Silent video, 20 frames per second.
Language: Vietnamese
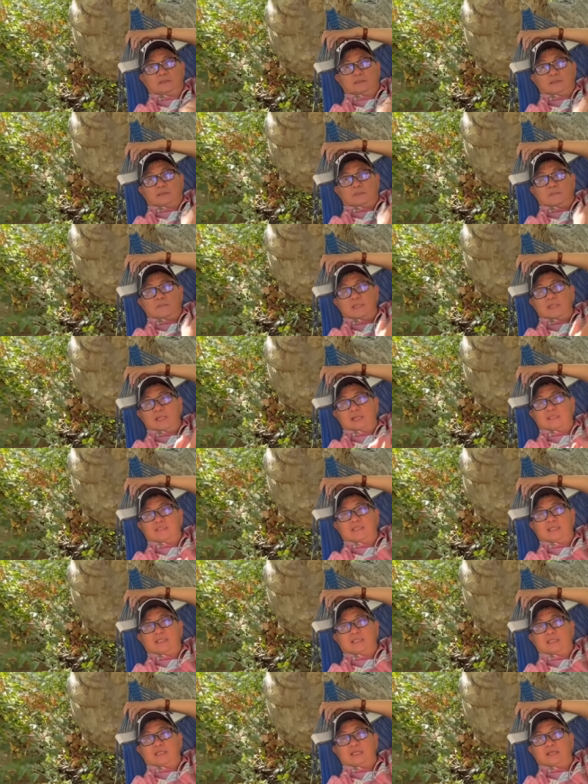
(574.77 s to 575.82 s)
bây giờ
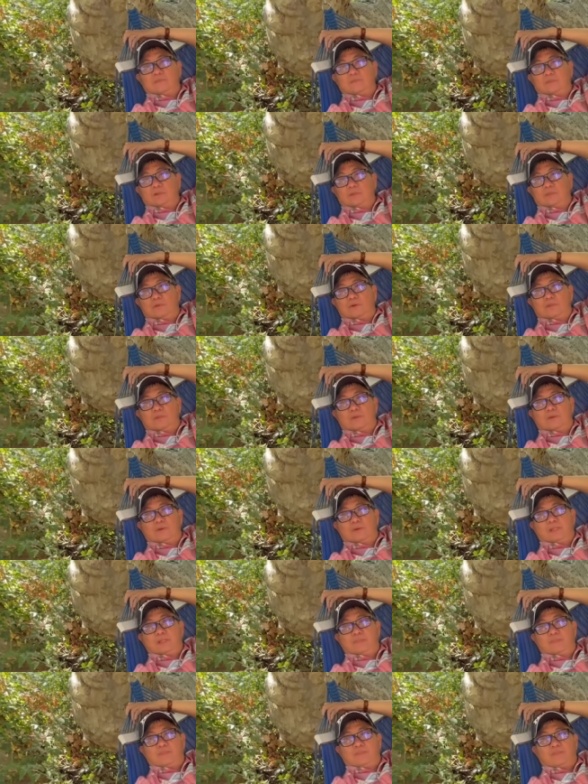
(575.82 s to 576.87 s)
chỉ thêm có muội
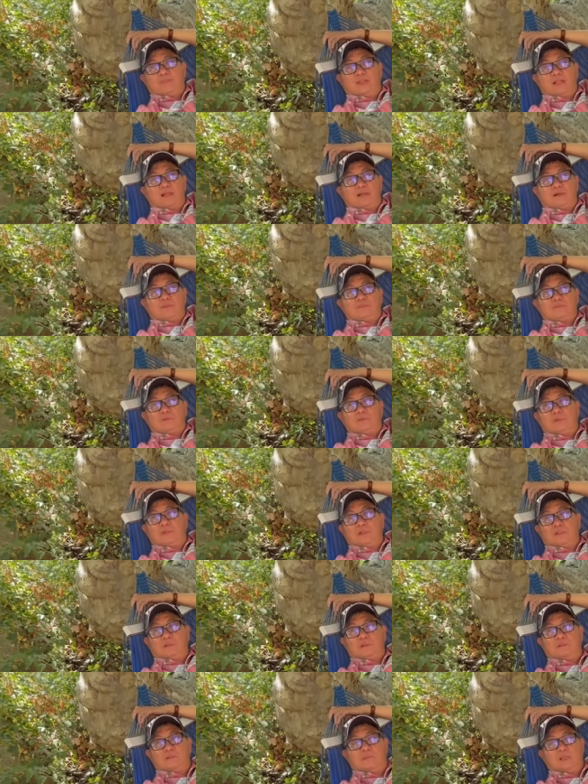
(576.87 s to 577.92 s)
muội là công chúa
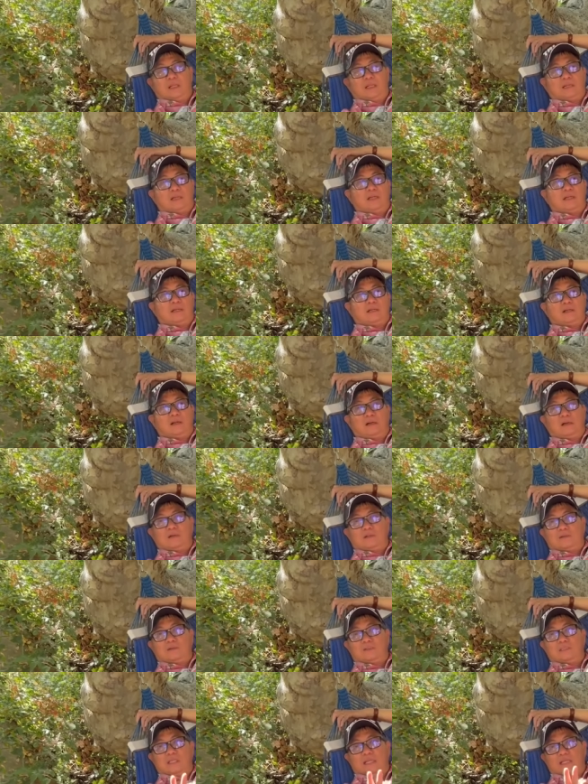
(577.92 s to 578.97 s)
thuận bình là con
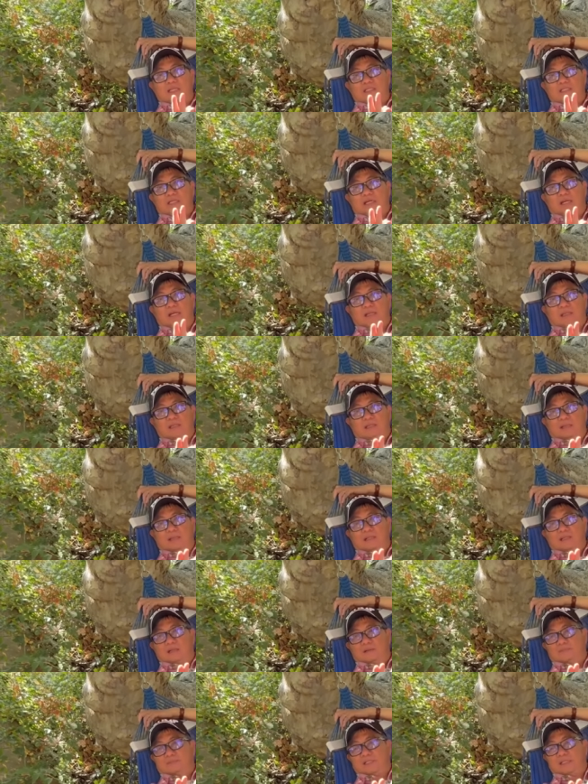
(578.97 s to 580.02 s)
của nhị trời là
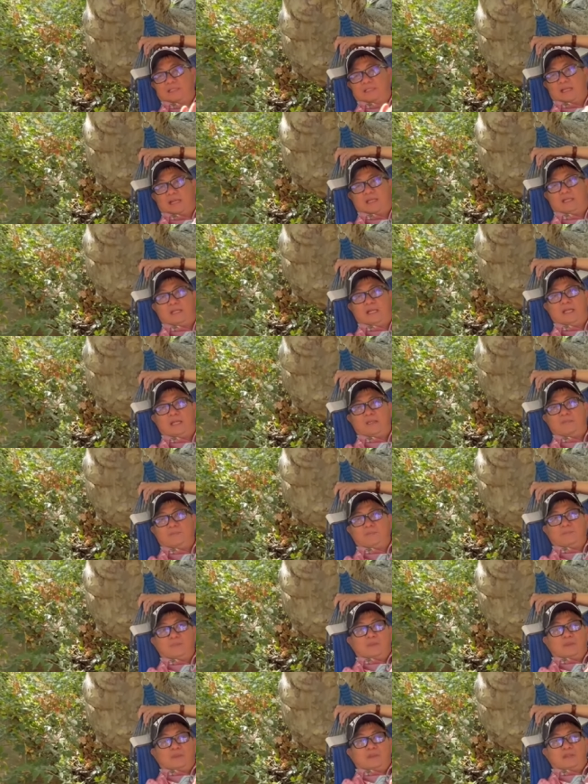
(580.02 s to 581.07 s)
ngọc thiên đại đế
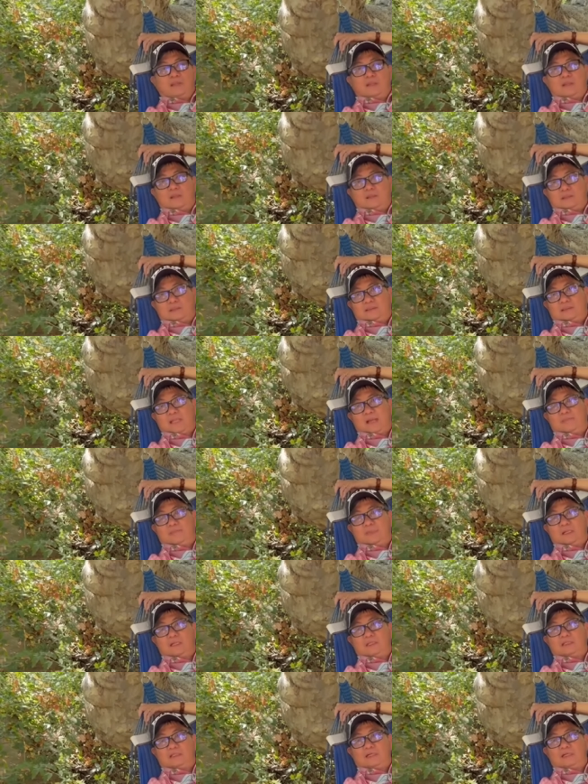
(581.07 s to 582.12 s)
tâm
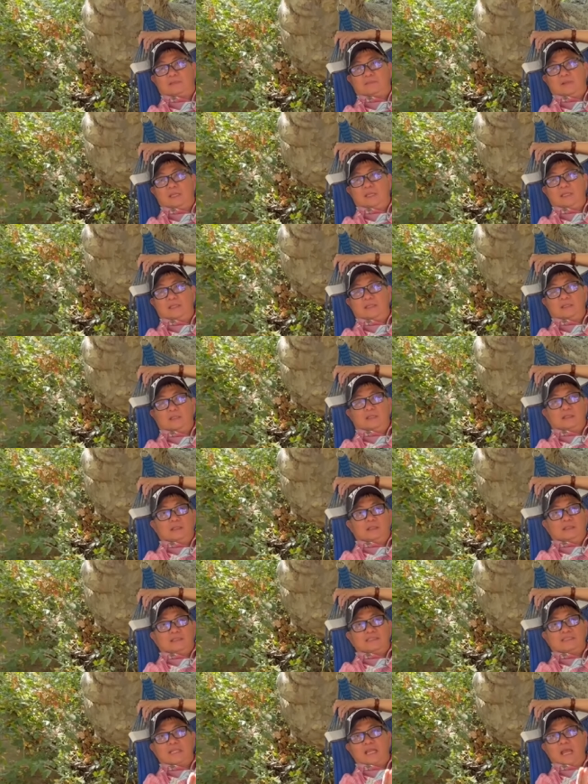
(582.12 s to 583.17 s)
rất là từ bi
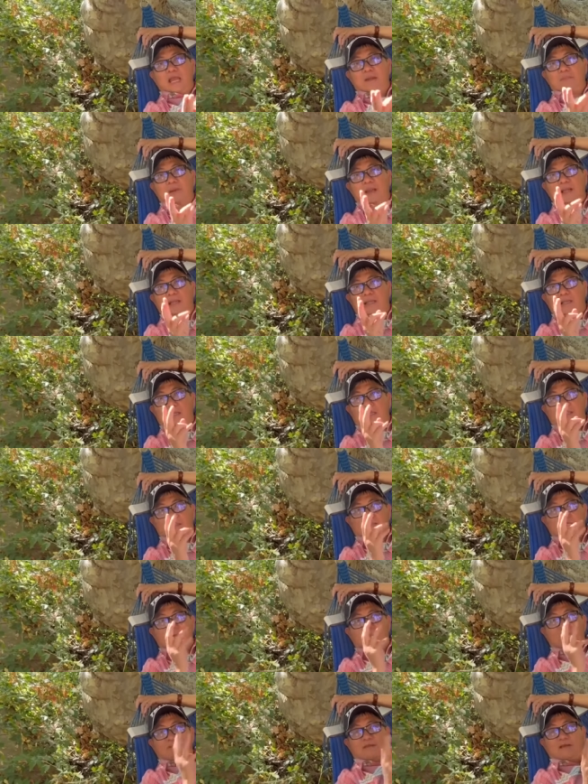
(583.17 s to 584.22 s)
cha bắt
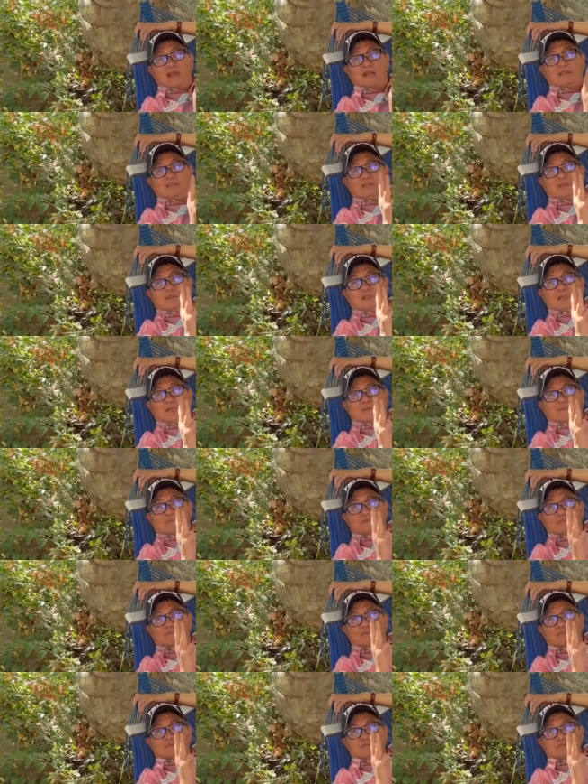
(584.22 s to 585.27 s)
cha phán xuống
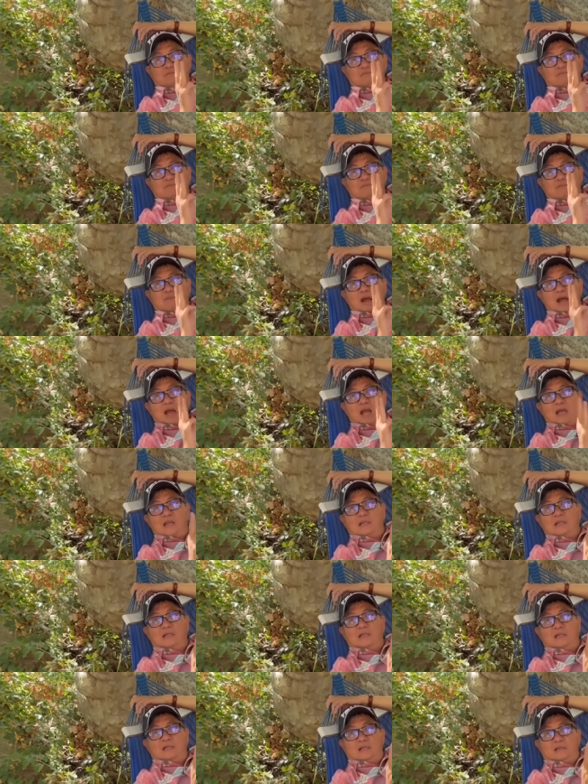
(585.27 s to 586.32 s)
ba
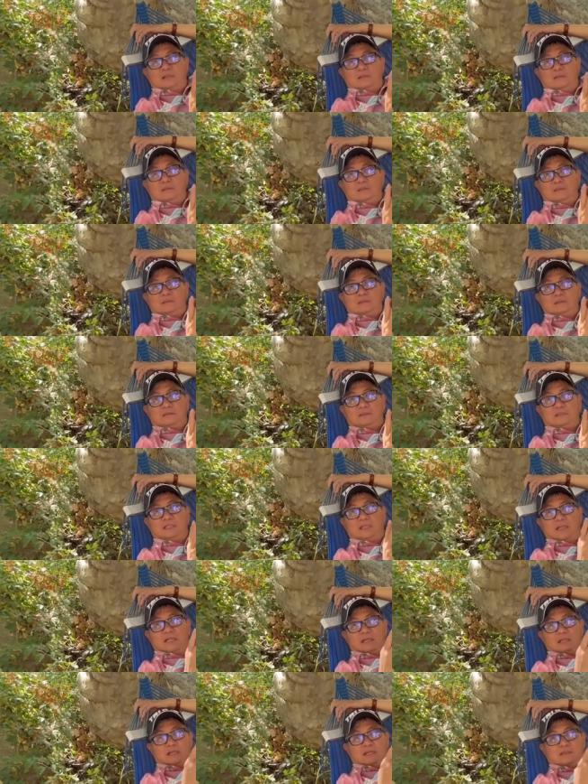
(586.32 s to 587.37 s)
đứa tức
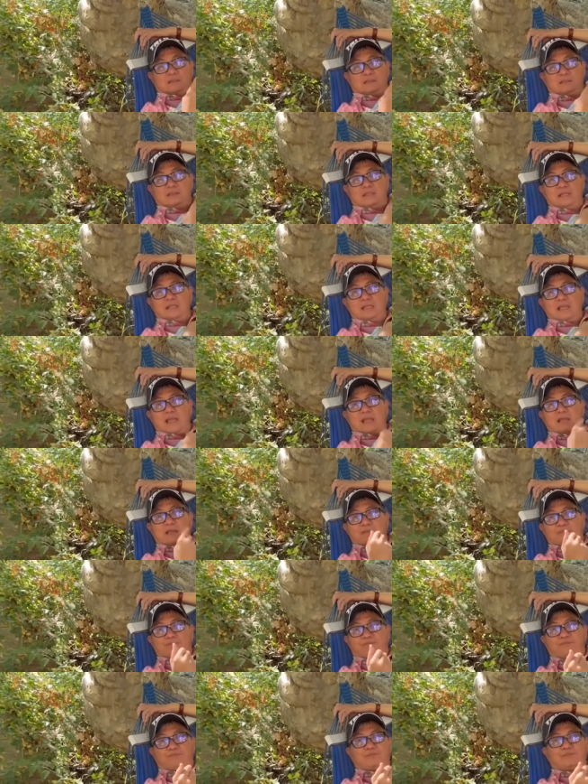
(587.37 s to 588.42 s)
là thiên nhãn
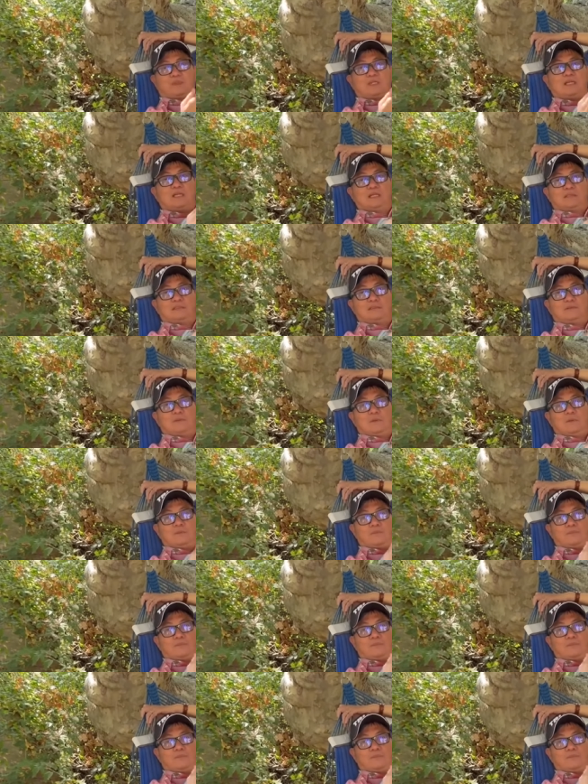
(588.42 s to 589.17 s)
tức là sư phụ